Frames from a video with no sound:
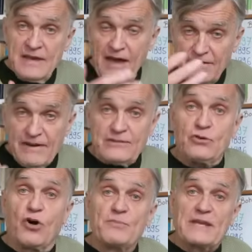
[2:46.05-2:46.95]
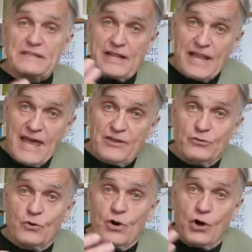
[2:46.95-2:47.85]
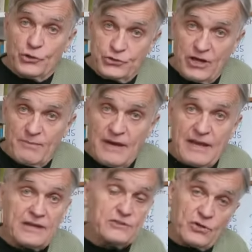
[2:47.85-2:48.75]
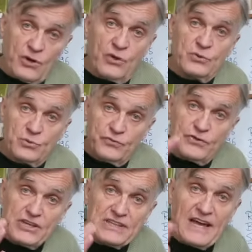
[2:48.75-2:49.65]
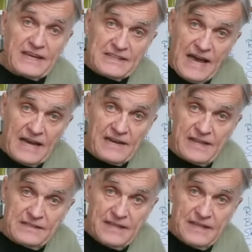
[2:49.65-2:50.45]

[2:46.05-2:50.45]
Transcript: a w atomie tlenu osiem elektronów i tak dalej.